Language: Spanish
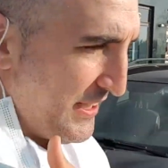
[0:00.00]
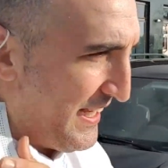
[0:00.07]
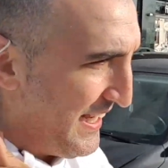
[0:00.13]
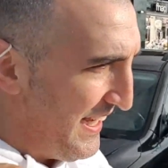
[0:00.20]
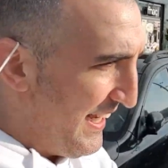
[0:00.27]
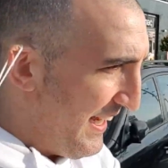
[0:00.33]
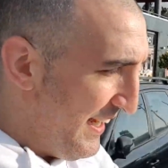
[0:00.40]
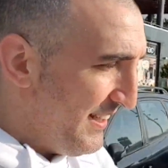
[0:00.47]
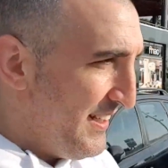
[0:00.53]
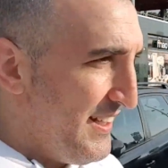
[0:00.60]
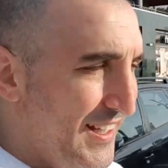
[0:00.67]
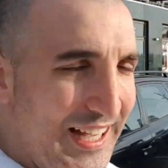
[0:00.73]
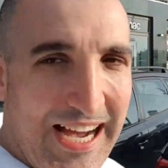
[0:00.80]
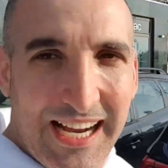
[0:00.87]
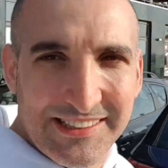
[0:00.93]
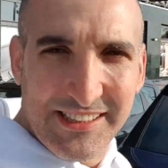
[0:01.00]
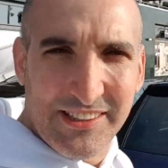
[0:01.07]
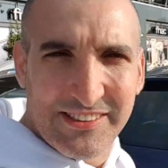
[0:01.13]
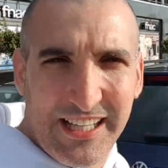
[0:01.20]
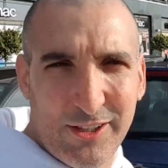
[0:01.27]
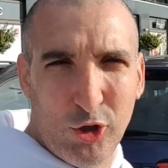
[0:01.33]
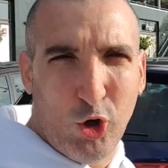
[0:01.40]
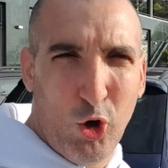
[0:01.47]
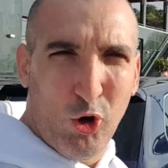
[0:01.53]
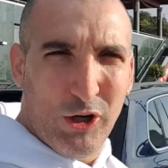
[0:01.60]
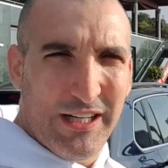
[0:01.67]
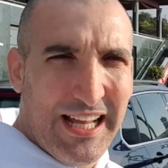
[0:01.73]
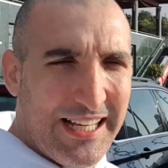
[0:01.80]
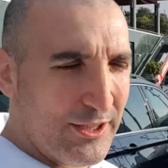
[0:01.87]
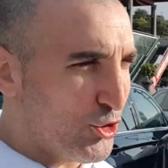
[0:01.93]
a, intentarlo
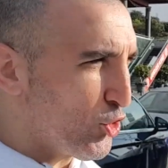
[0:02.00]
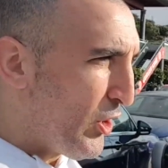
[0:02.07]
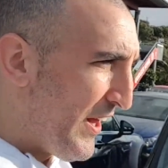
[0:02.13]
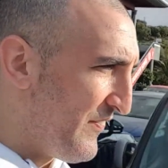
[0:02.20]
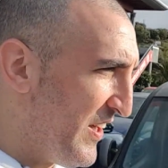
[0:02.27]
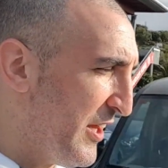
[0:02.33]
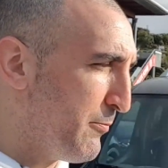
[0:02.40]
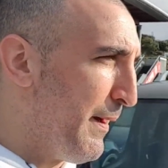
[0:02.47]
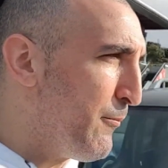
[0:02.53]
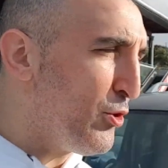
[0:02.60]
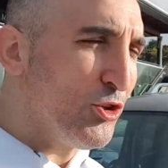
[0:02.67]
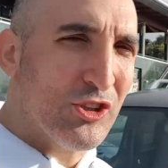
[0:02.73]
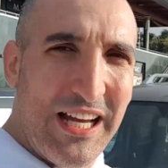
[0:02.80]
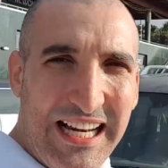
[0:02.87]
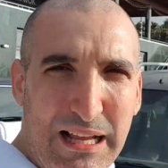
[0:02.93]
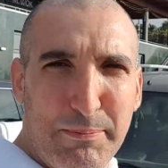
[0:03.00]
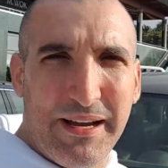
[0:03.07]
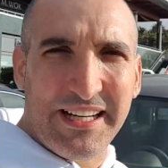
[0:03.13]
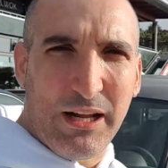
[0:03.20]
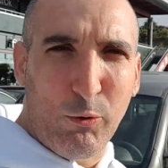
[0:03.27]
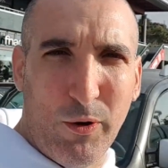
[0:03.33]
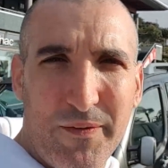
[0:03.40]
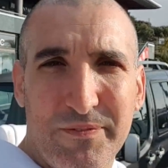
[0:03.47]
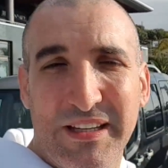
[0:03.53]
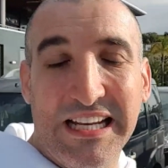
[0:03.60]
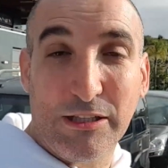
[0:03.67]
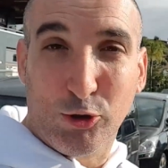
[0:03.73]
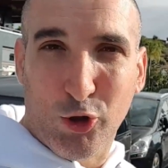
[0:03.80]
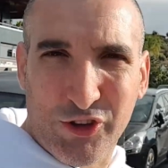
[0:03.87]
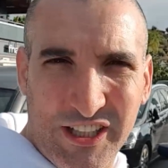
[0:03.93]
online. Son las 10, vamos a la página web
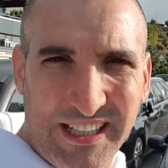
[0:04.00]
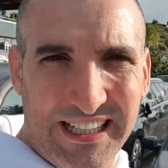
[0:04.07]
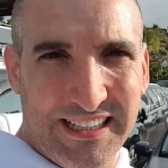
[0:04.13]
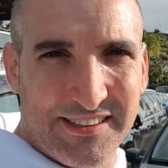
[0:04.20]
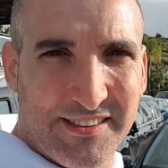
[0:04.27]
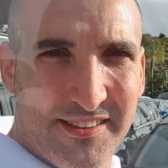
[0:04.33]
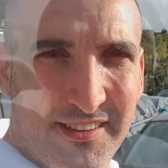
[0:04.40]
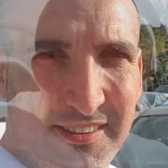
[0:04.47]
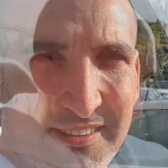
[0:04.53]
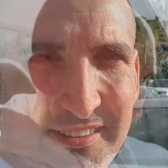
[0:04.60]
del Corte Inglés.